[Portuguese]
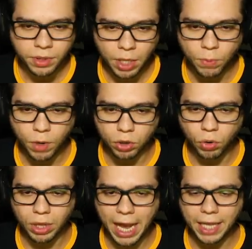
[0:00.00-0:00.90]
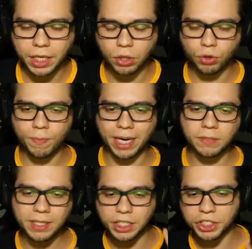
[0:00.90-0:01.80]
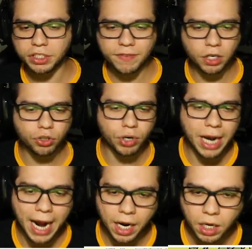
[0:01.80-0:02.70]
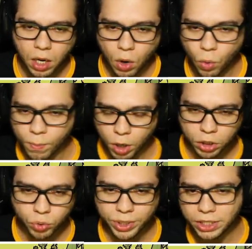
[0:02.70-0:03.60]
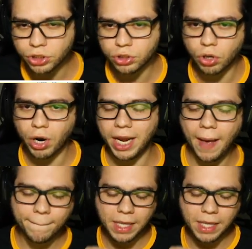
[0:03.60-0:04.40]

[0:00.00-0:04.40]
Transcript: Tem o modo online aqui e tudo mais, mas a gente vai jogar o modo história.